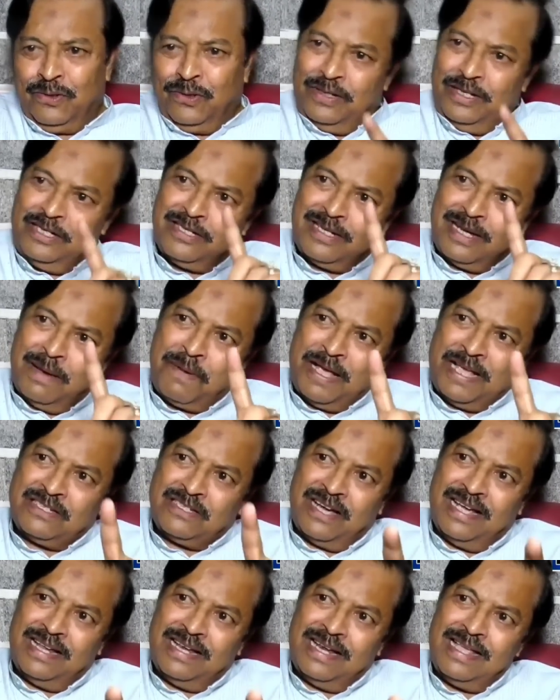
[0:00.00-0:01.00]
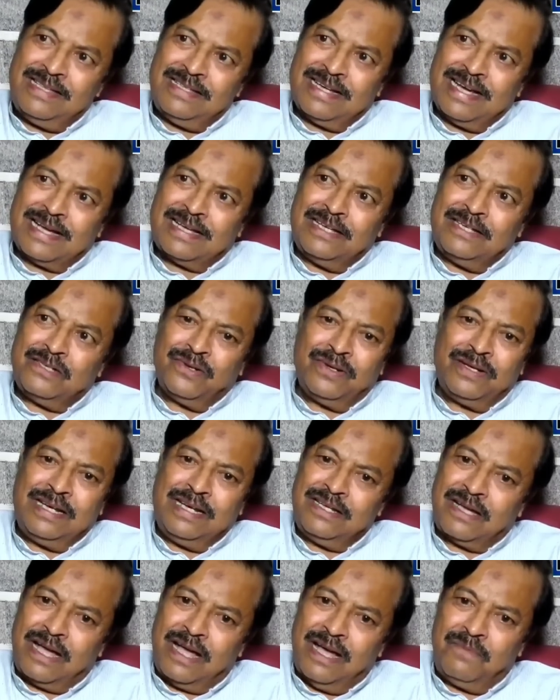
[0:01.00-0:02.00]
तो इसके पास जो है ना जाके जो है
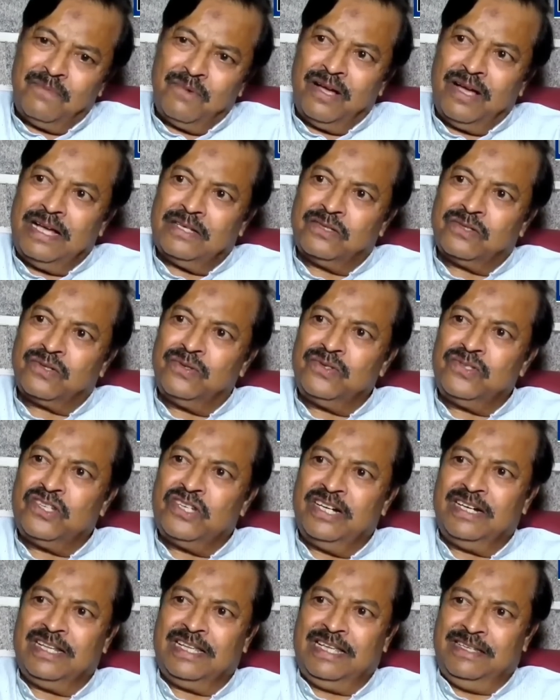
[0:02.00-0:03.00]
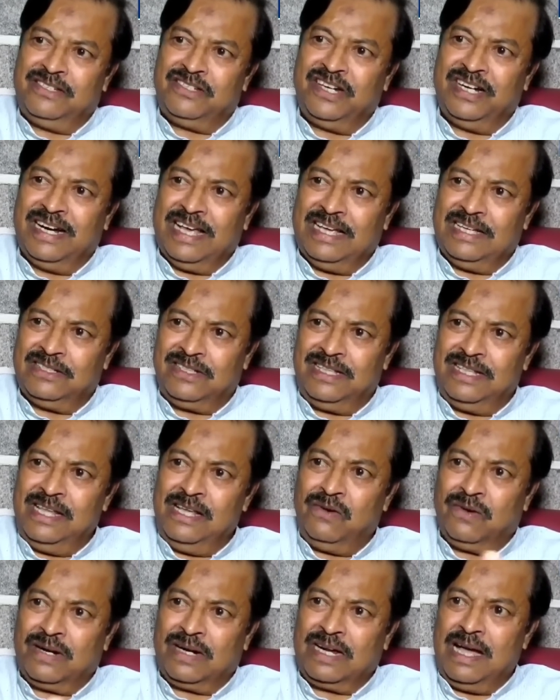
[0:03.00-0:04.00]
ना खाम खा इसको छेड़ छेड़ा
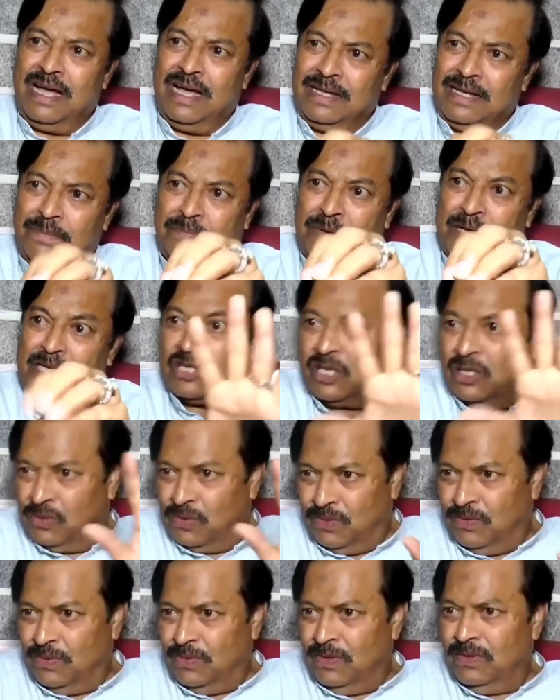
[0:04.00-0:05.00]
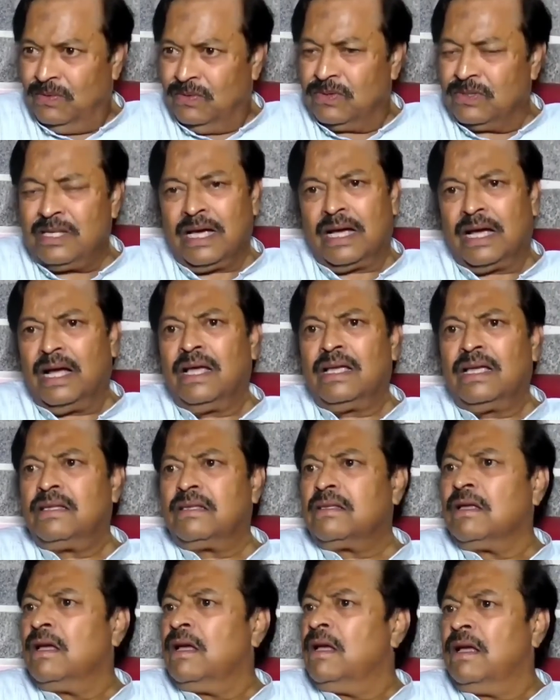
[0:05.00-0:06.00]
इसने और कहा कि पैसा दो उसने कहा कि
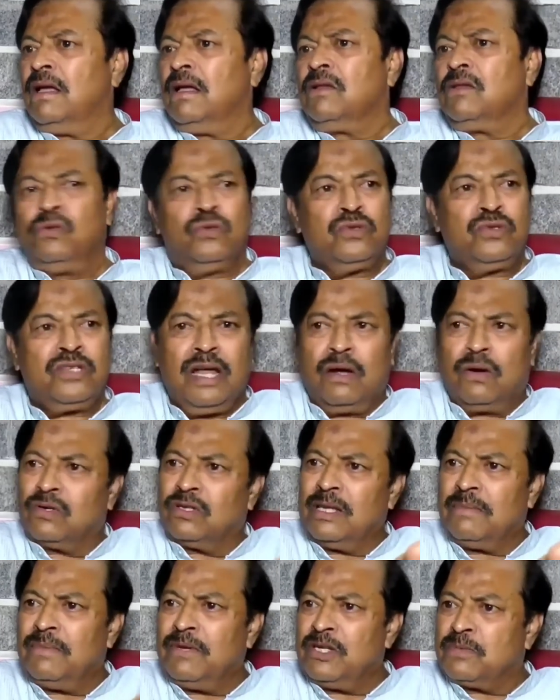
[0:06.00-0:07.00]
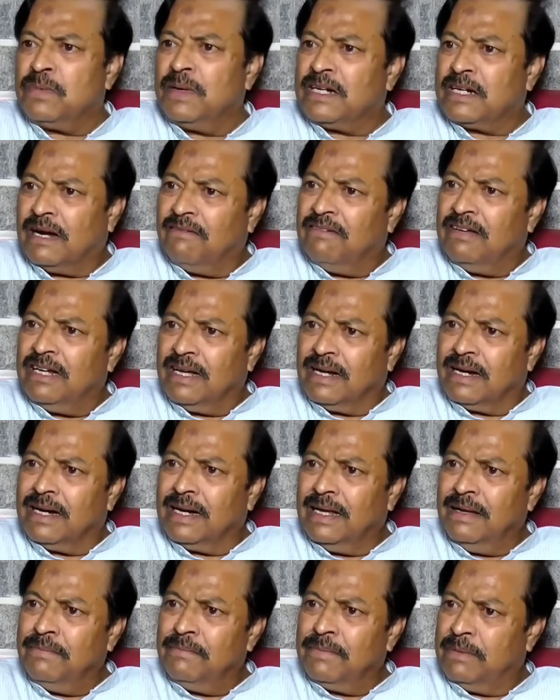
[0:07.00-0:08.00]
दूसरी औरतें भी इसमें ट्रैवल कर
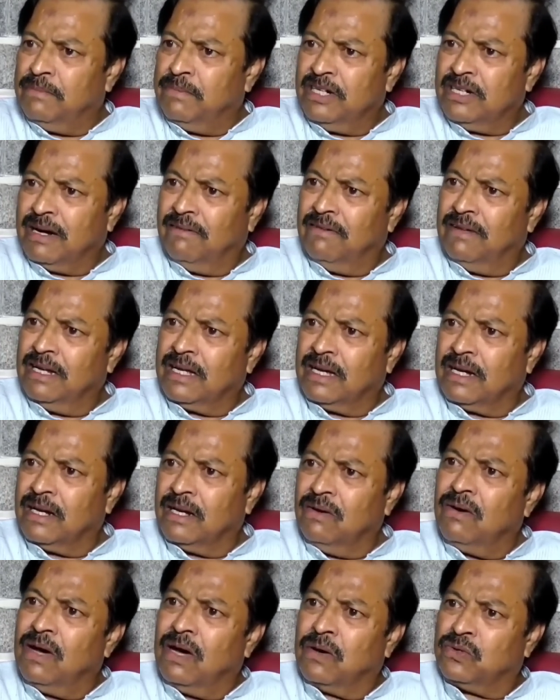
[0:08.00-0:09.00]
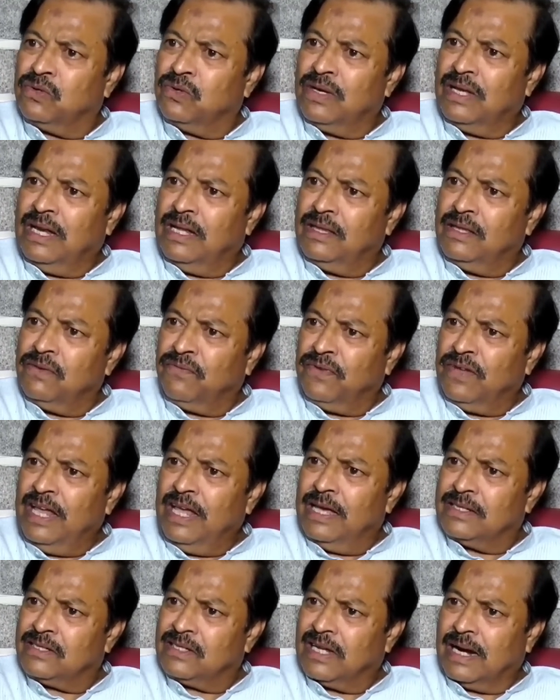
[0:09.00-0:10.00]
रहे हैं मैं भी ट्रैवल कर रहे हूँ औरतों के लिए तो फ्री
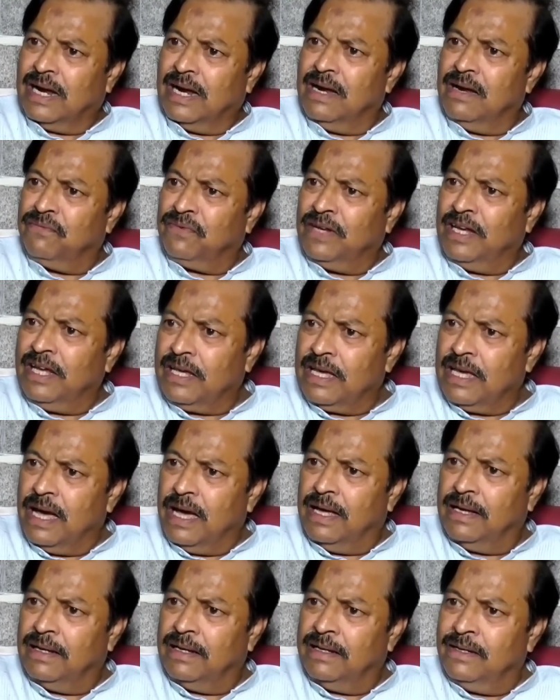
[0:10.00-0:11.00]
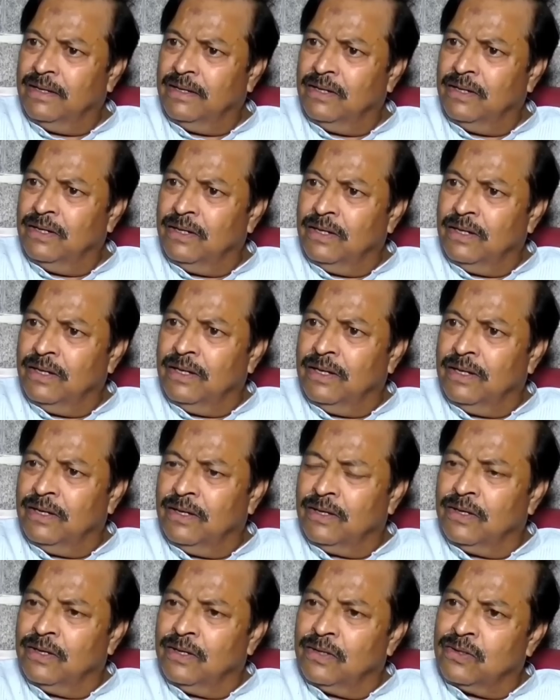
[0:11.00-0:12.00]
है सरकार ने फ्री किया है
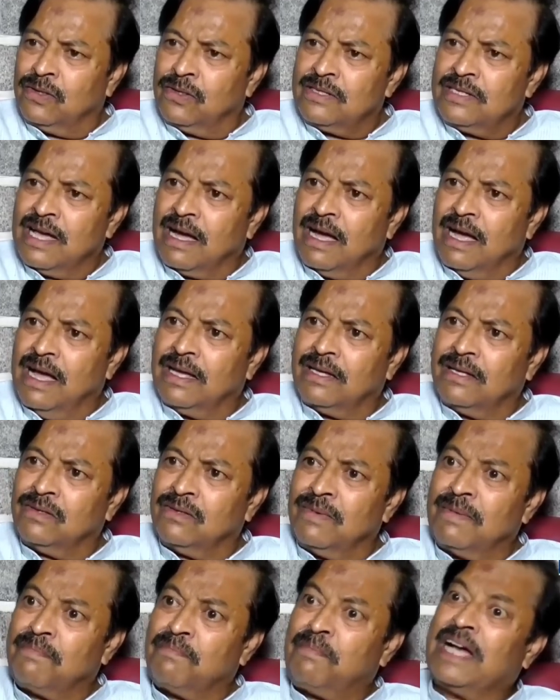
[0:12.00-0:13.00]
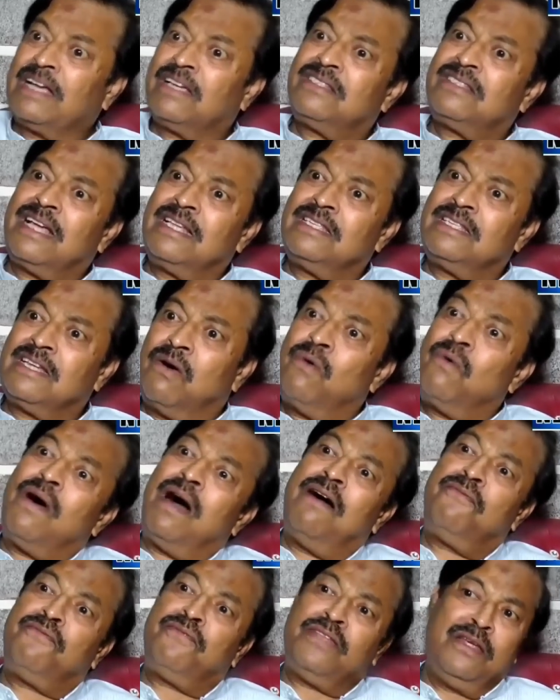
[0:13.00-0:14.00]
तो इसने कहा कि तुम्हें पाकिस्तान जाओ
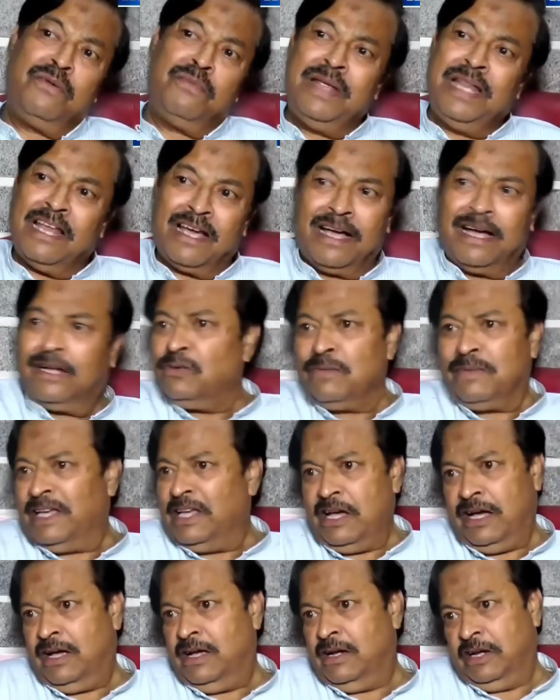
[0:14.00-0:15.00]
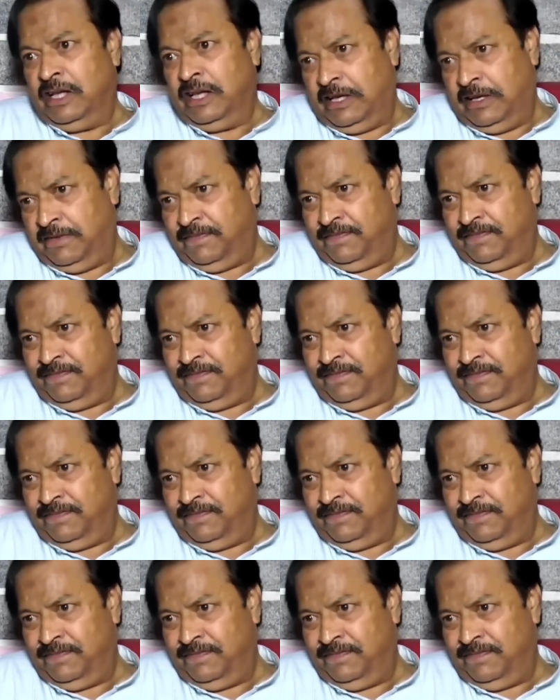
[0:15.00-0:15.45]
वहाँ फ्री मिलेगा तुम्हें यहाँ नहीं